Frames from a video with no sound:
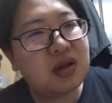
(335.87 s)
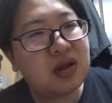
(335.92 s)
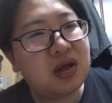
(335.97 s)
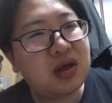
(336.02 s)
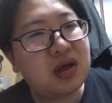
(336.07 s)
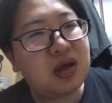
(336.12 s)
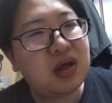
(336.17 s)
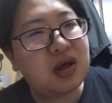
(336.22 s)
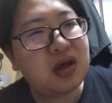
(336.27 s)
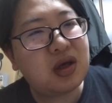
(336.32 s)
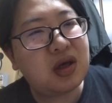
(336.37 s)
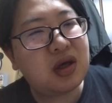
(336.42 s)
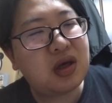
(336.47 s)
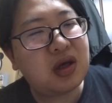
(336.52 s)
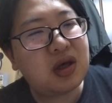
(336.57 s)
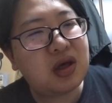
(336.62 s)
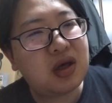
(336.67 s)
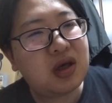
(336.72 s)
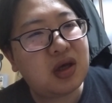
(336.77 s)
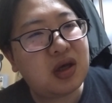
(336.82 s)

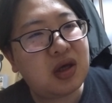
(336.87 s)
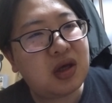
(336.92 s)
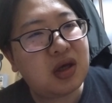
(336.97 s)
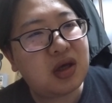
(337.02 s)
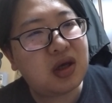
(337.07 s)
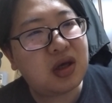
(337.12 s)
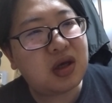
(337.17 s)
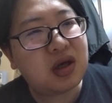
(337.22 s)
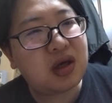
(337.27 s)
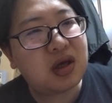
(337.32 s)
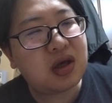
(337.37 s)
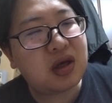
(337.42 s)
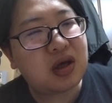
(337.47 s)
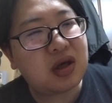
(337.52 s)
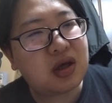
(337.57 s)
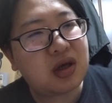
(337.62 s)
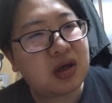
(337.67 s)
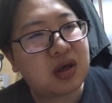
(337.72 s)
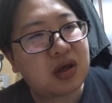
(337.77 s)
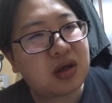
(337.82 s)

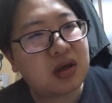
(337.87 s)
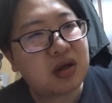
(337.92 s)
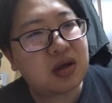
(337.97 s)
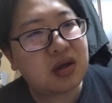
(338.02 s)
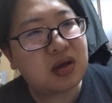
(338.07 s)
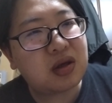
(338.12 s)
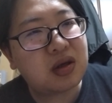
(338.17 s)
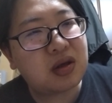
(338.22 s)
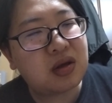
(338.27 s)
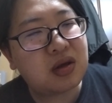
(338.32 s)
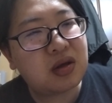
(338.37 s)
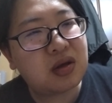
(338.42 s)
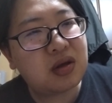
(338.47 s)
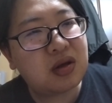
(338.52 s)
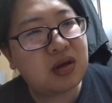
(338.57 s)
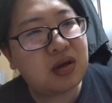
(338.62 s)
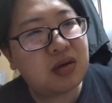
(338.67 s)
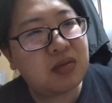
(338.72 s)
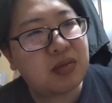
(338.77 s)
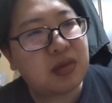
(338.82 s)
で、
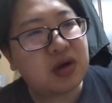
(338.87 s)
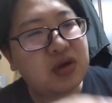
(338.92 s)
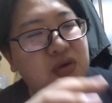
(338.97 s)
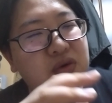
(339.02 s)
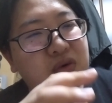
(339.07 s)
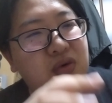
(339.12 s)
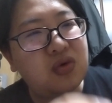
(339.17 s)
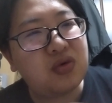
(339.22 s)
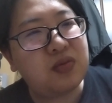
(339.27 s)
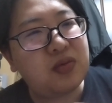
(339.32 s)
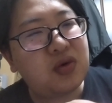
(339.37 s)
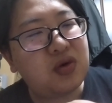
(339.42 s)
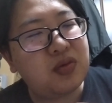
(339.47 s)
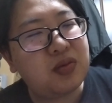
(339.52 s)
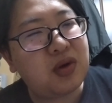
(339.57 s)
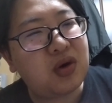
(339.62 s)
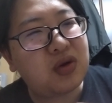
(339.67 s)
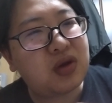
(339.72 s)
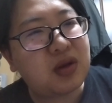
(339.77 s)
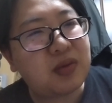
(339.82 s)
まあそれを
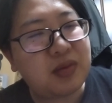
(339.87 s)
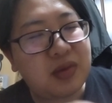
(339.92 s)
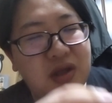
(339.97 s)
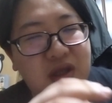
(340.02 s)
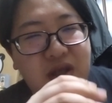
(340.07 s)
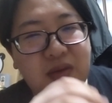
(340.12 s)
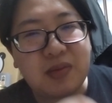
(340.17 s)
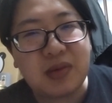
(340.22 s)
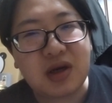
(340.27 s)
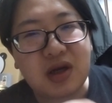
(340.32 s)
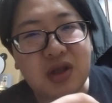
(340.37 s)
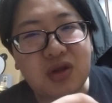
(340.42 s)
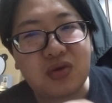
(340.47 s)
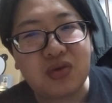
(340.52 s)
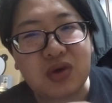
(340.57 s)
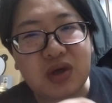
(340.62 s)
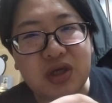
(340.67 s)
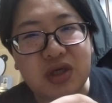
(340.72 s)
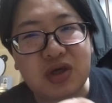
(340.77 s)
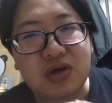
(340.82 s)
埋めるために今何
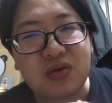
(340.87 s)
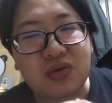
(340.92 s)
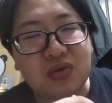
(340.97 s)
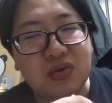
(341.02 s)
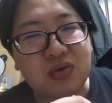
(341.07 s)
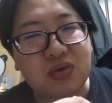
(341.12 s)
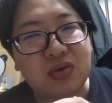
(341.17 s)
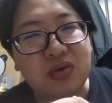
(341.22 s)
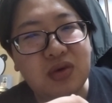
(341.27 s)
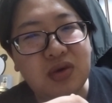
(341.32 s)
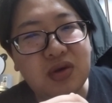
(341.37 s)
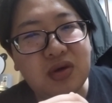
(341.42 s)
とかしようと